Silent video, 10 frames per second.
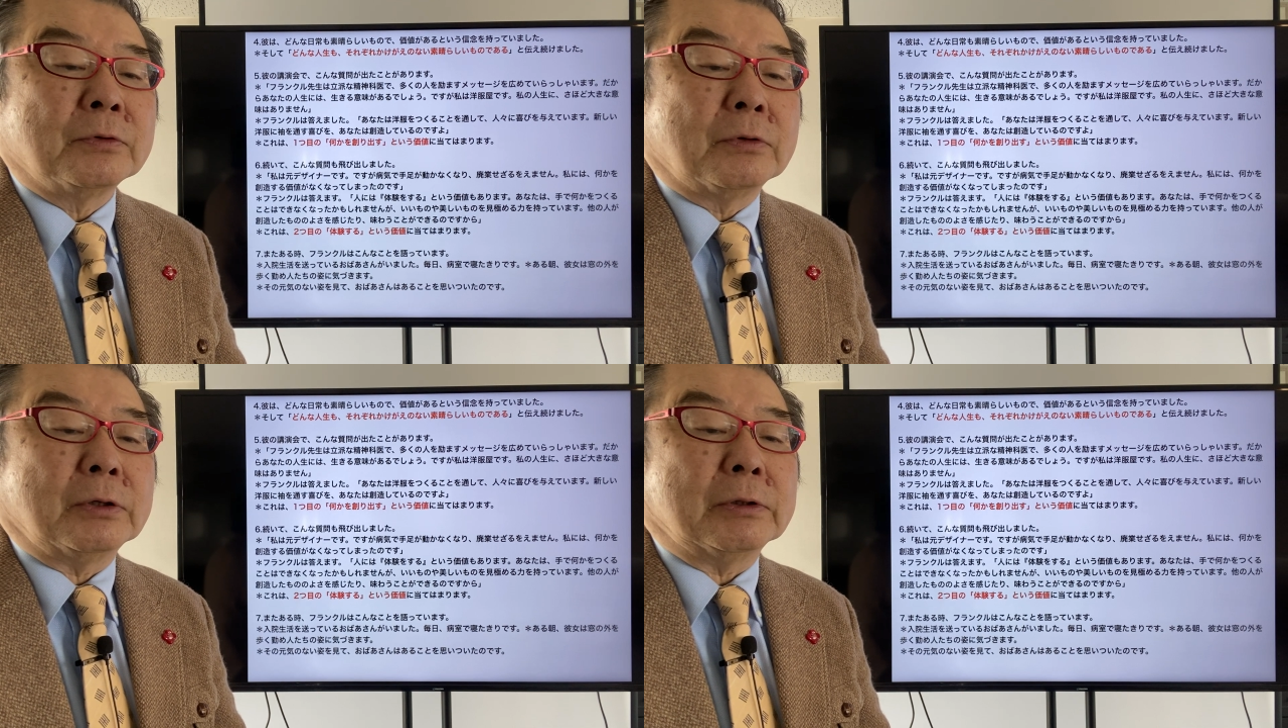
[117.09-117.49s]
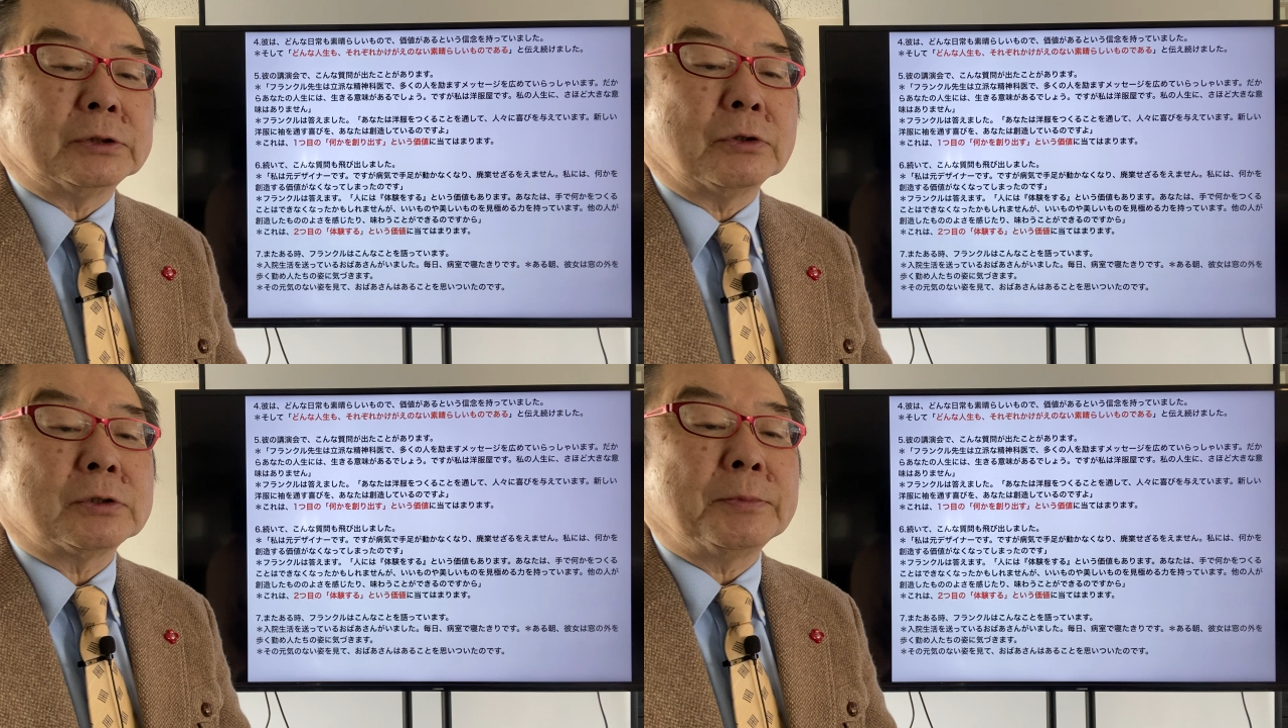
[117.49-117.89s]
これは
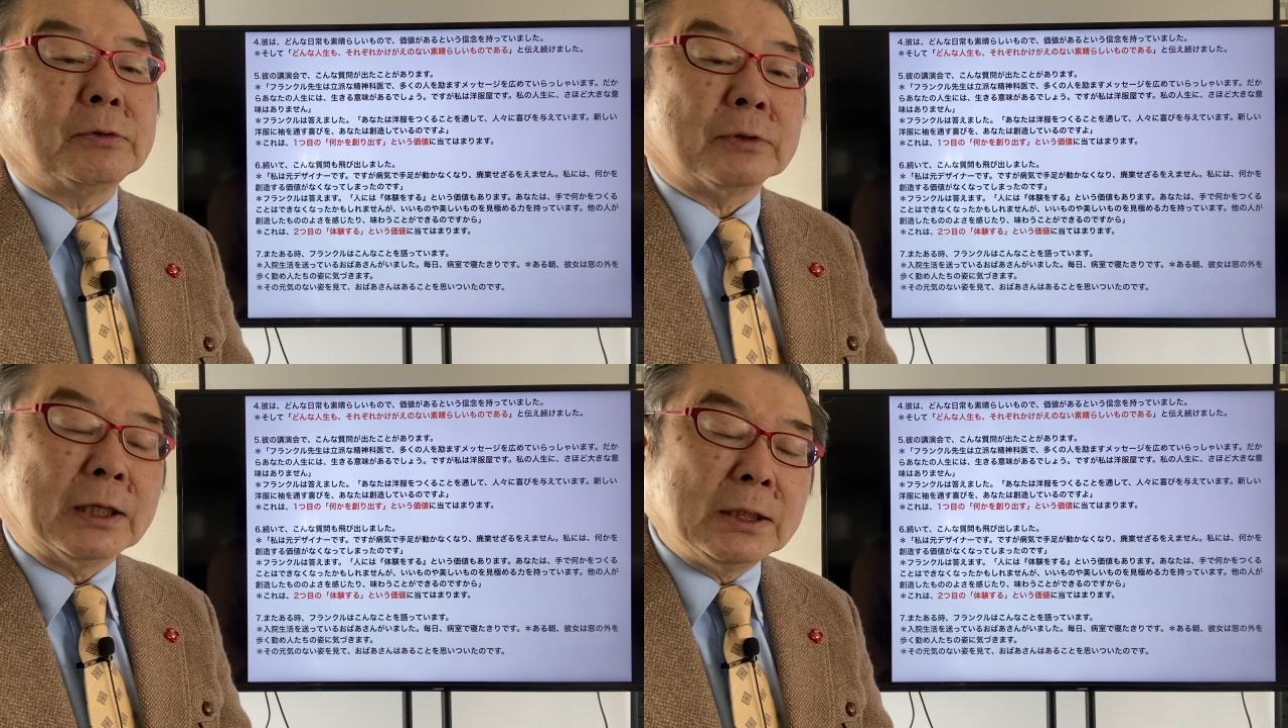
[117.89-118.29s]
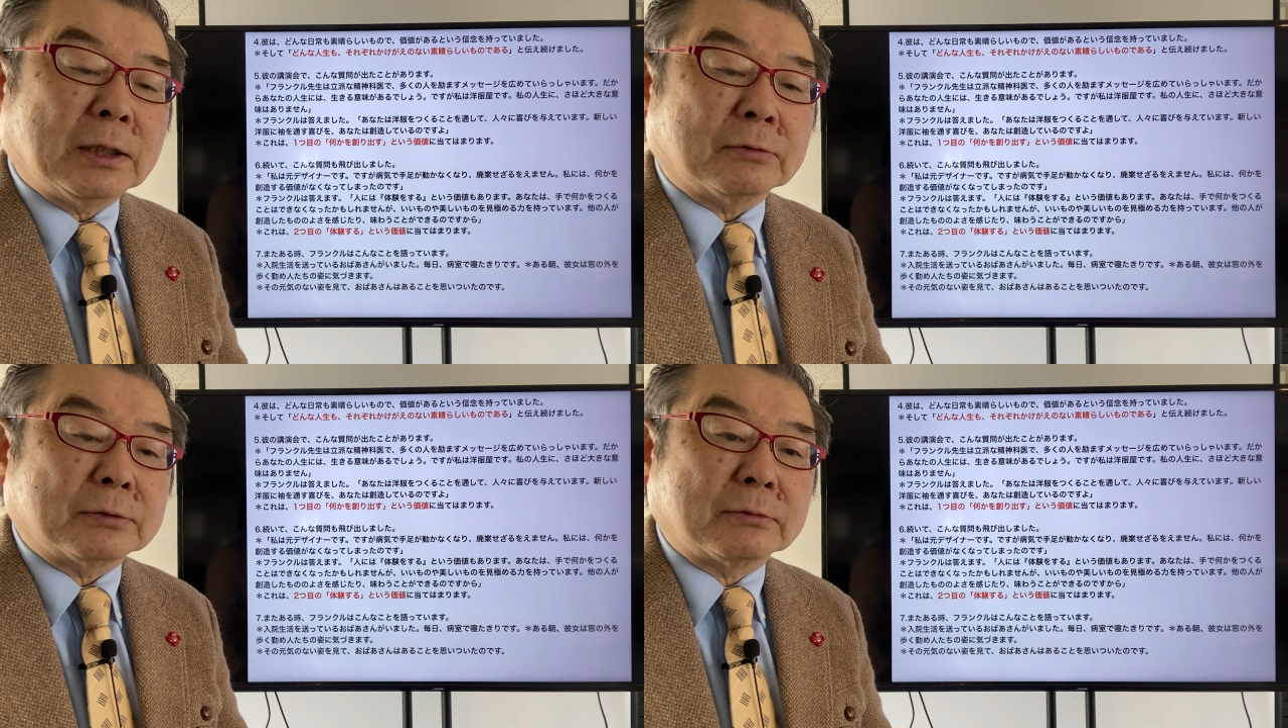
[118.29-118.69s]
一つ目の何
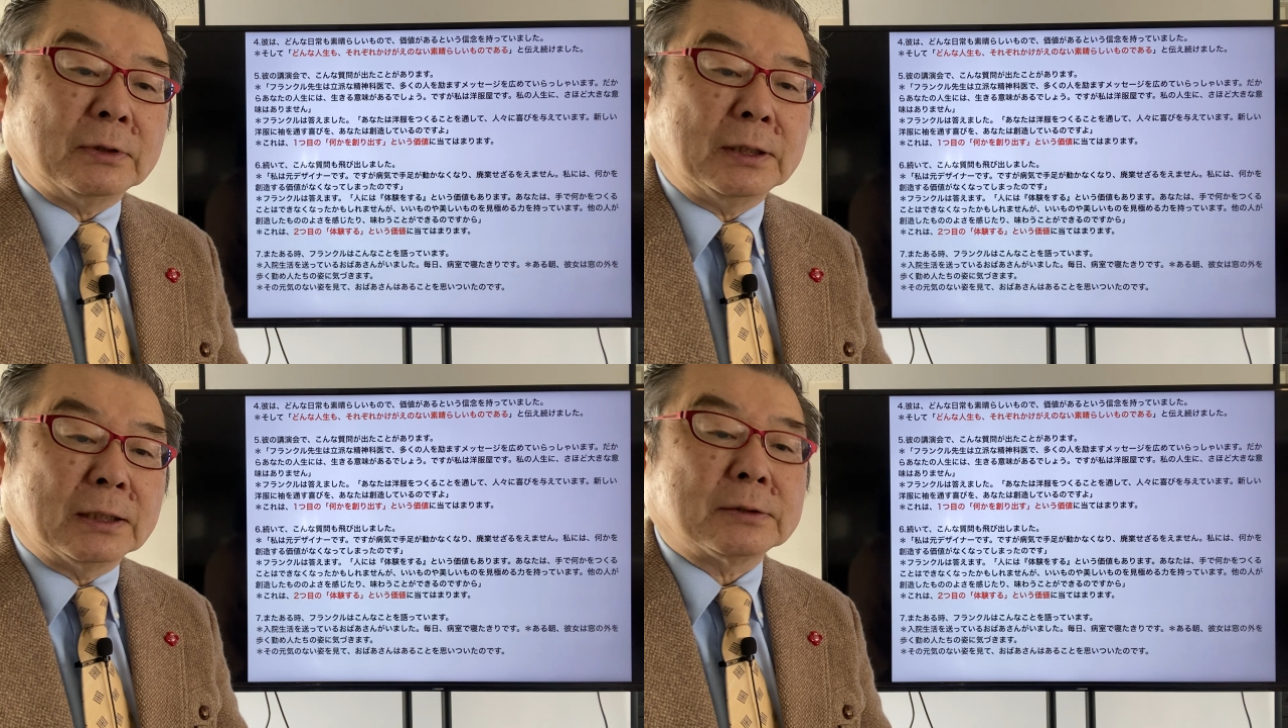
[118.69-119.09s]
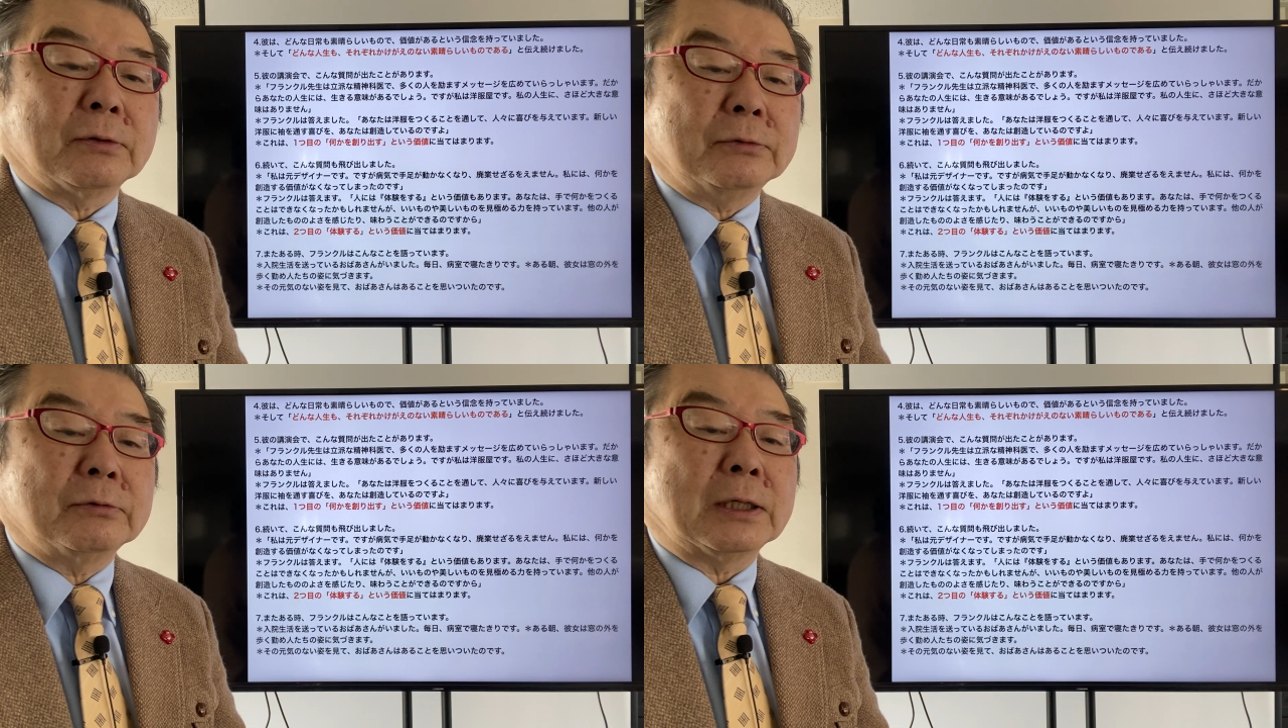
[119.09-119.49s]
かを作り出す
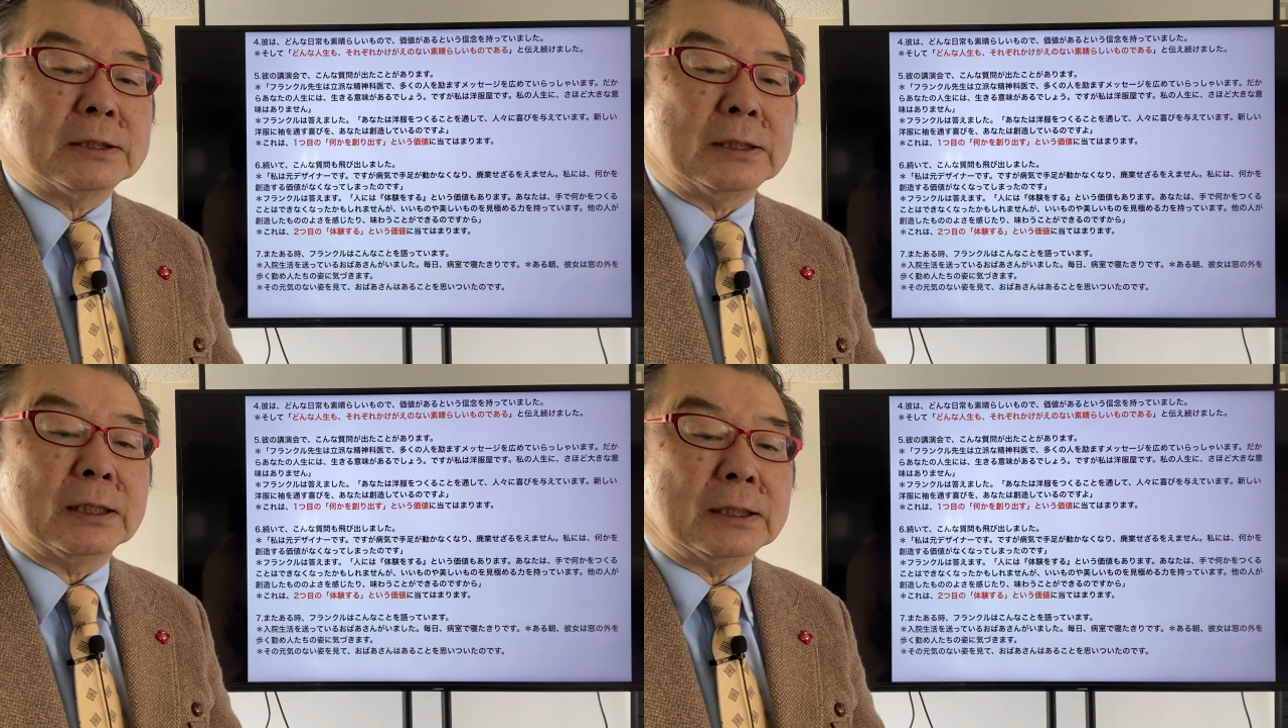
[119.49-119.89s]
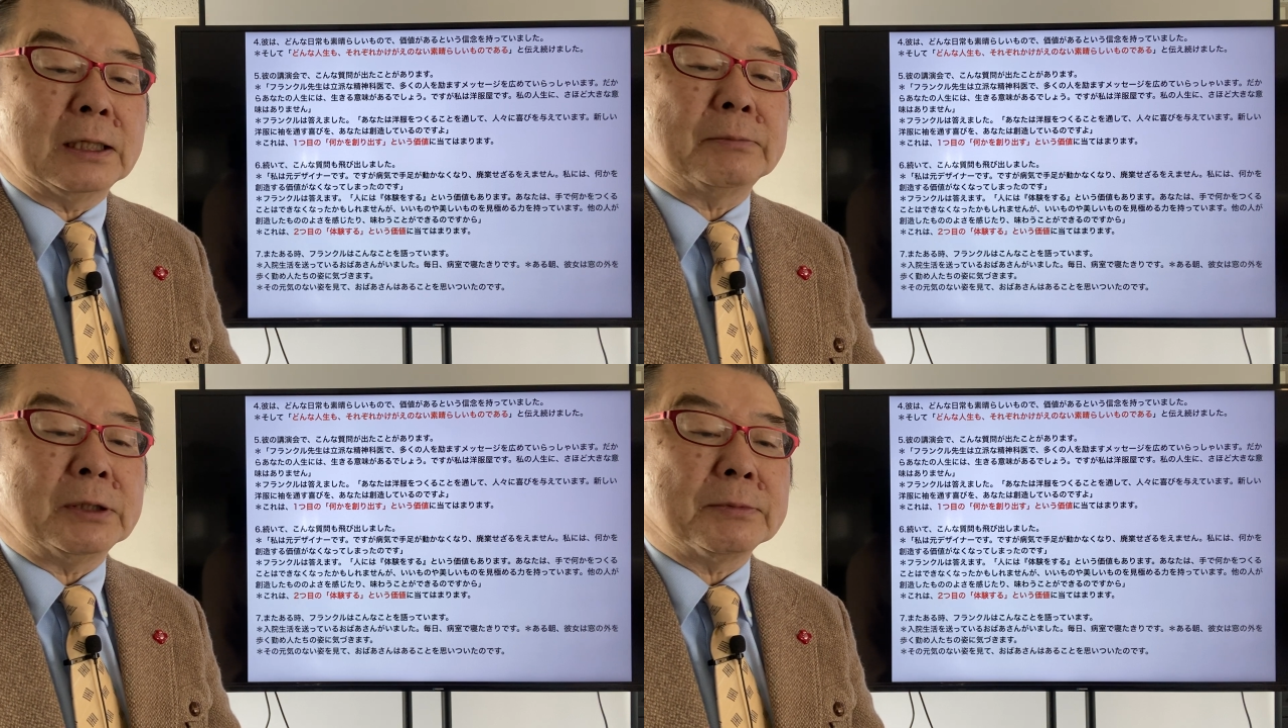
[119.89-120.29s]
という価値に当
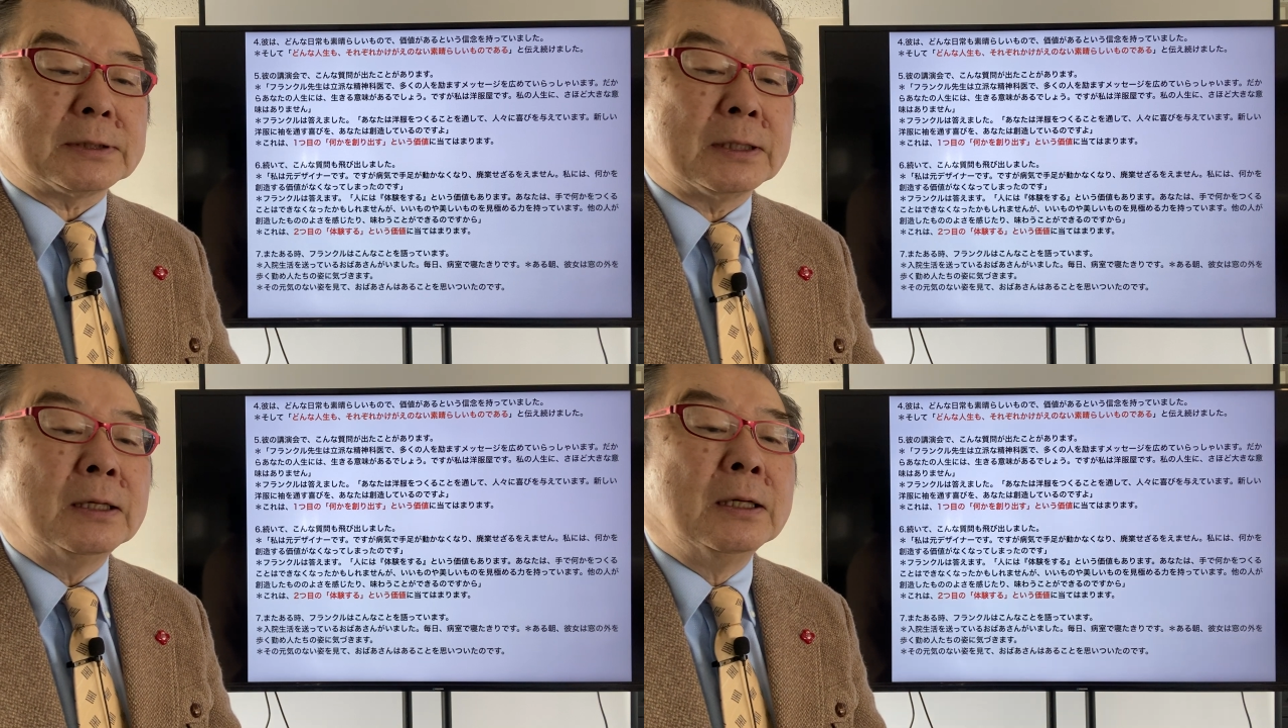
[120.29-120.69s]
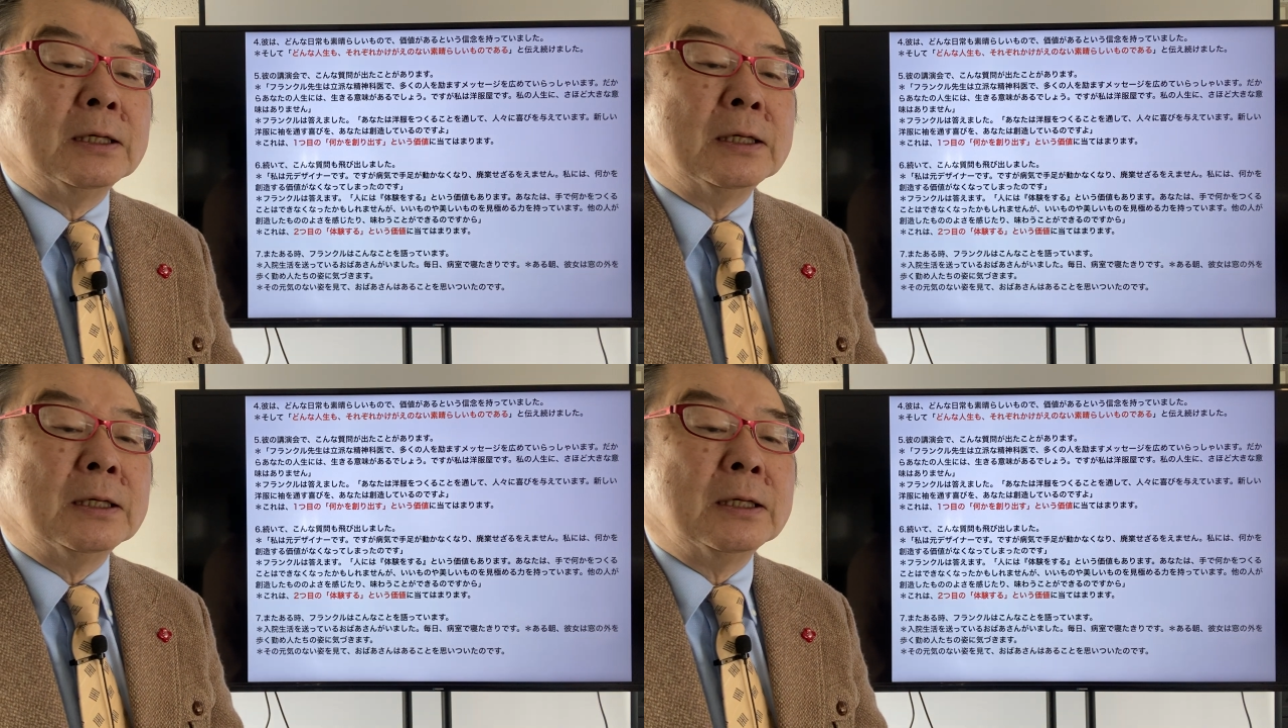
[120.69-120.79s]
てはまります